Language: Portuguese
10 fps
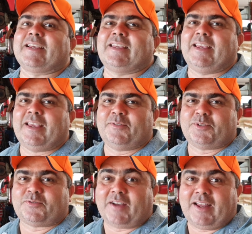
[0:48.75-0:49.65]
Aqui que
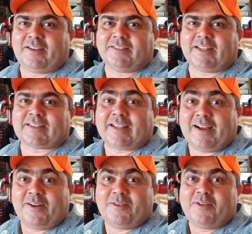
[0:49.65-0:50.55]
vos fala é o
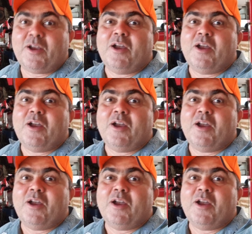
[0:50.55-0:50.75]
Detão.